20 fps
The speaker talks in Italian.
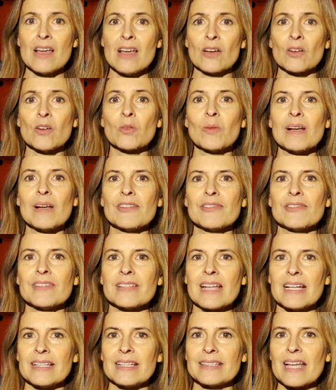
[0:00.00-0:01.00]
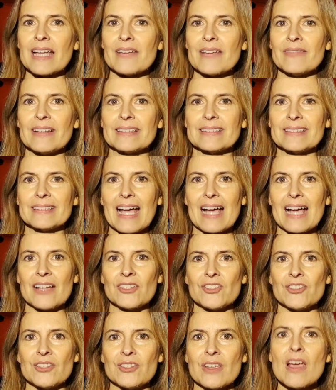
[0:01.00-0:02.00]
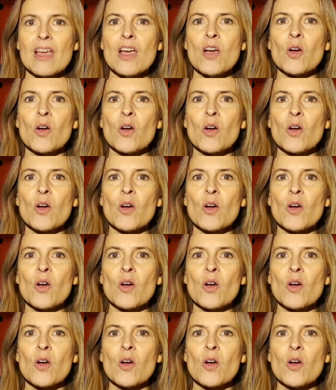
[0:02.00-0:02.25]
Con quale finalità e vantaggi?